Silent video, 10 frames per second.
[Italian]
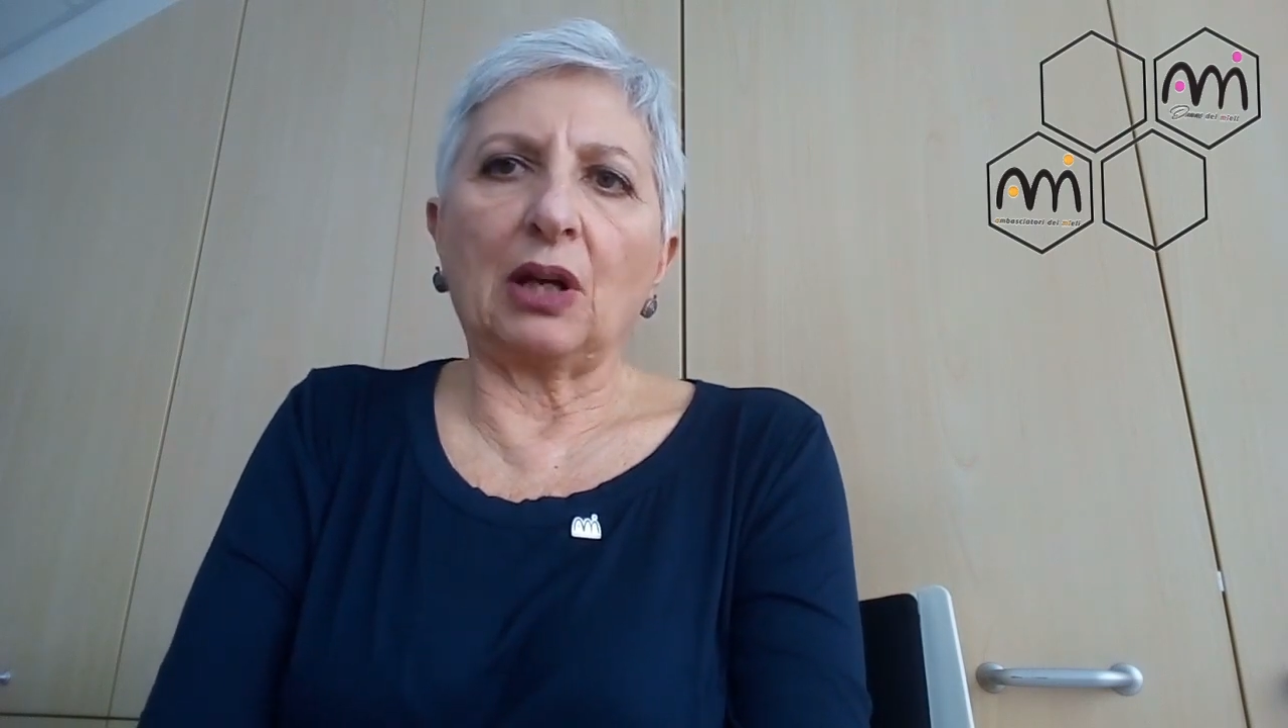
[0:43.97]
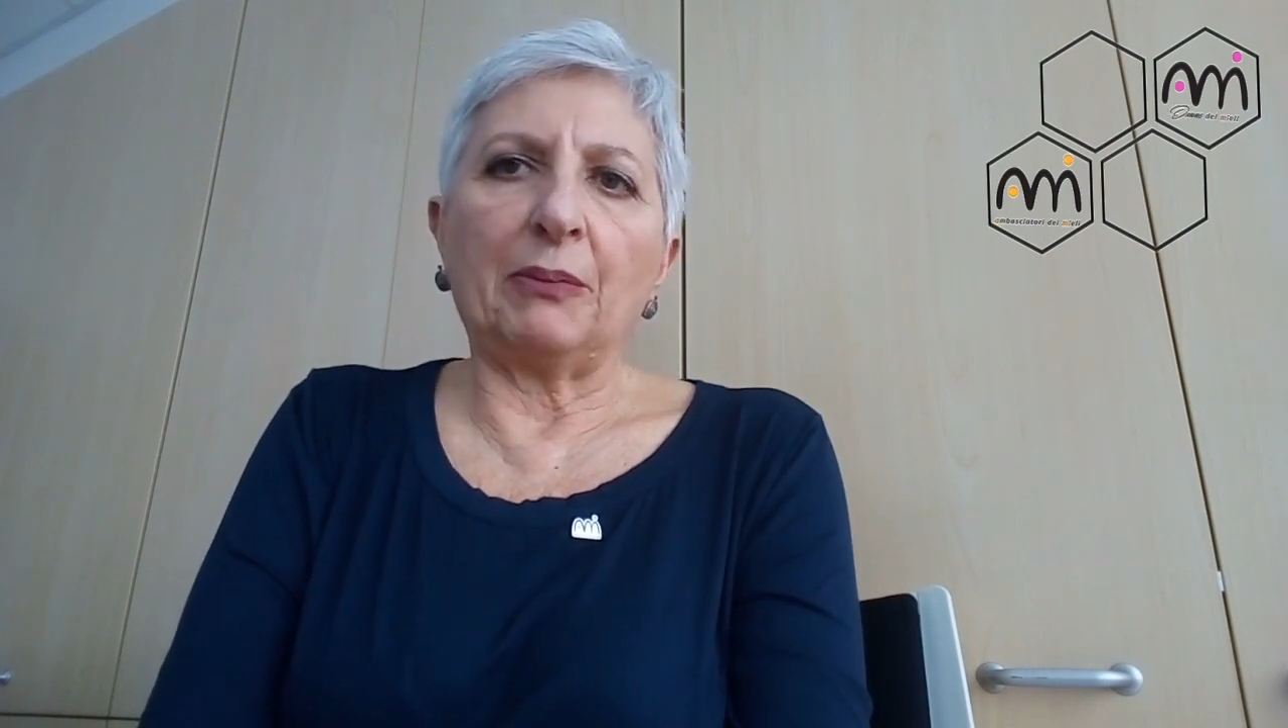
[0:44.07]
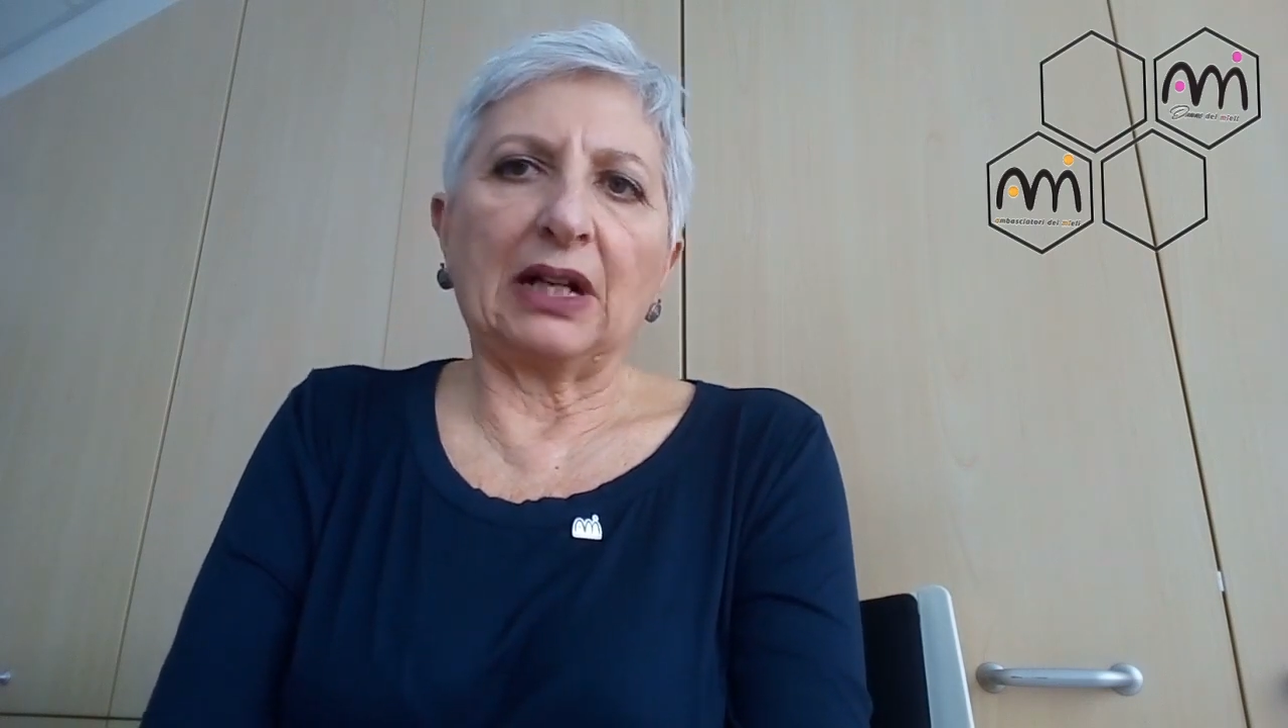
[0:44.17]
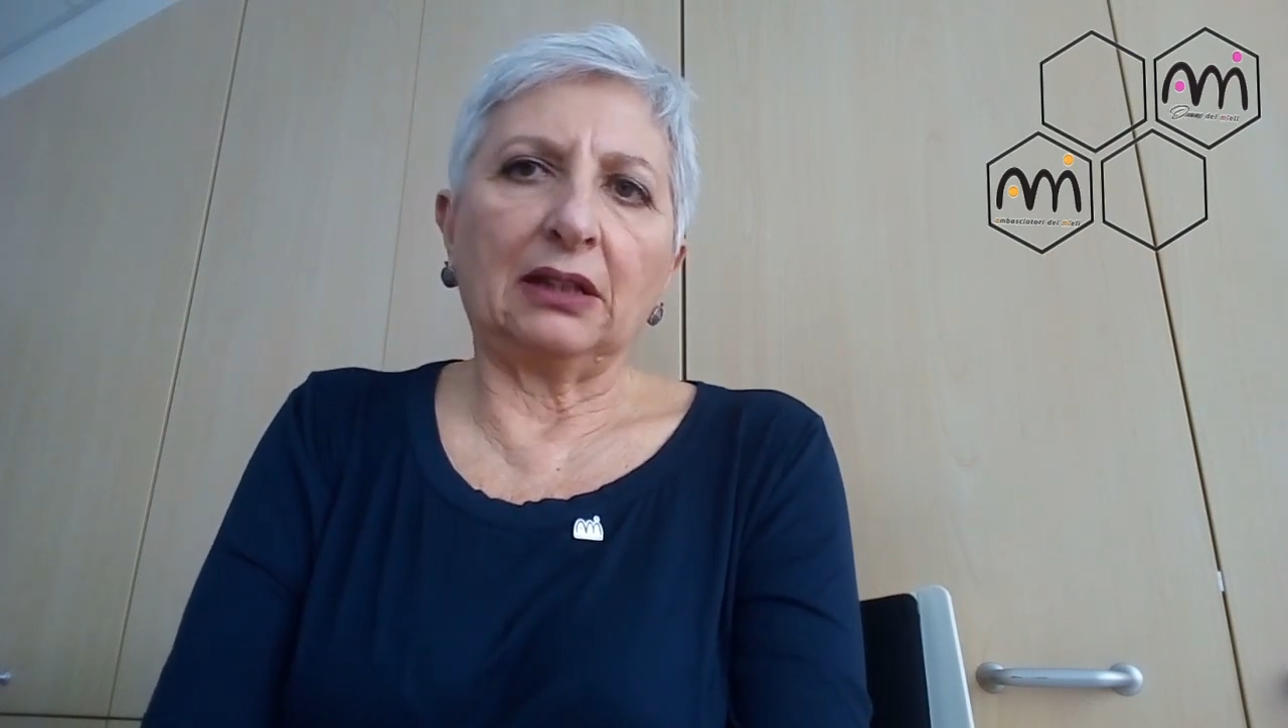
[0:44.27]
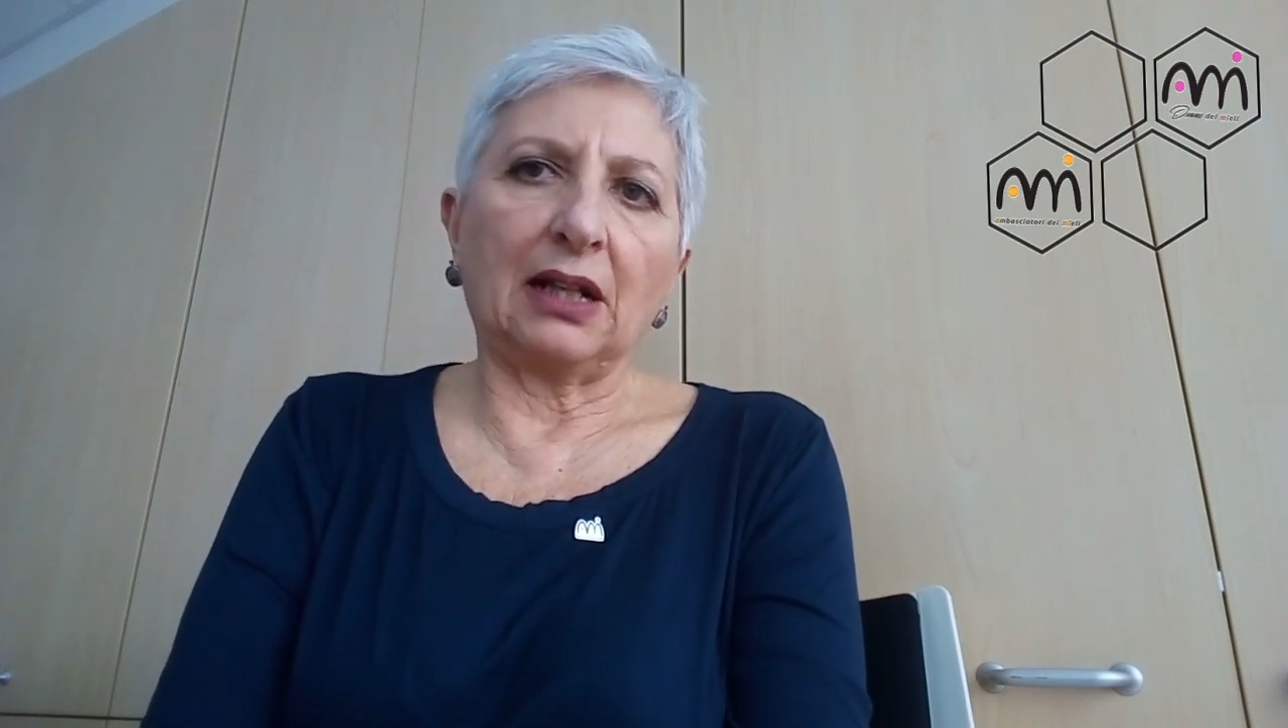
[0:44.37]

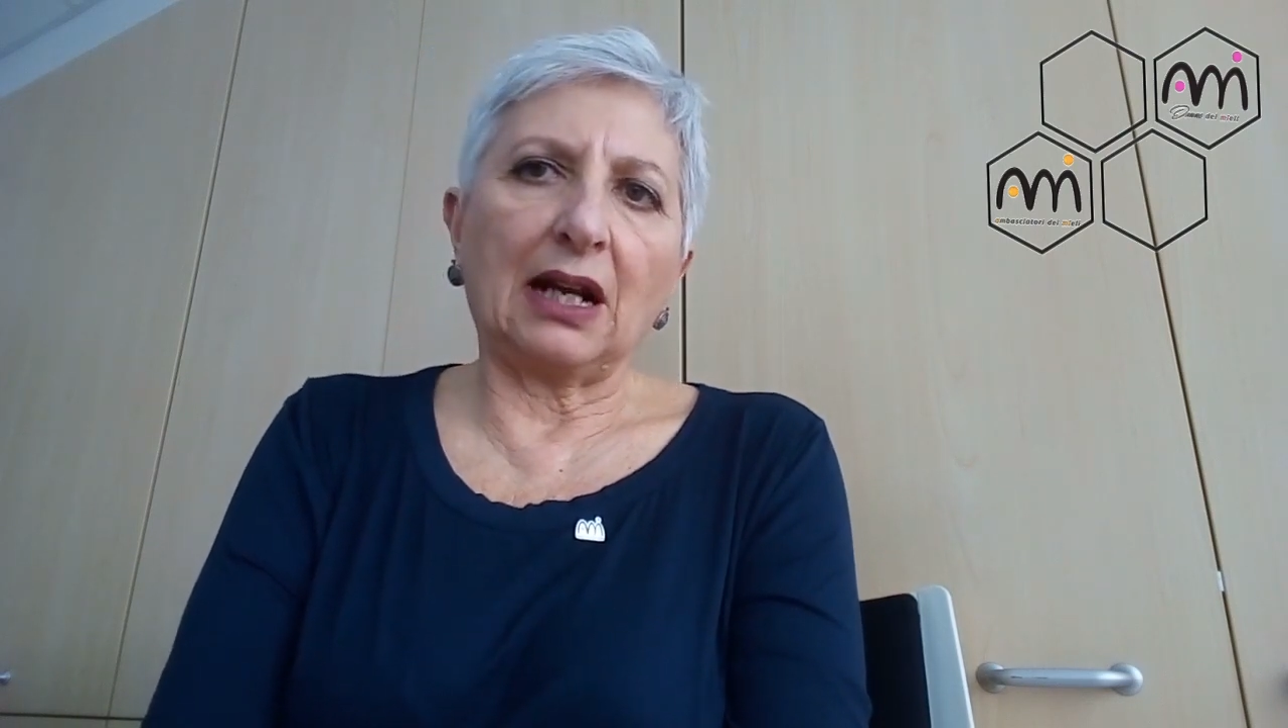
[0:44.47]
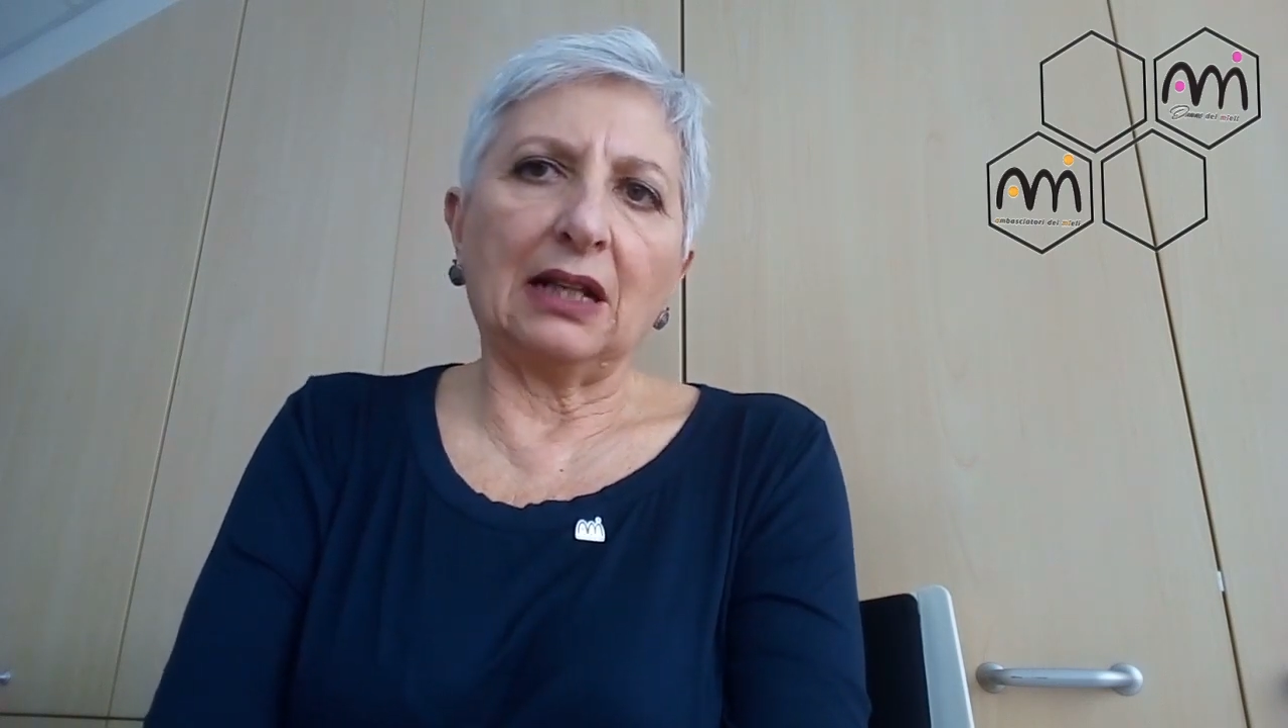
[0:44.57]
partirà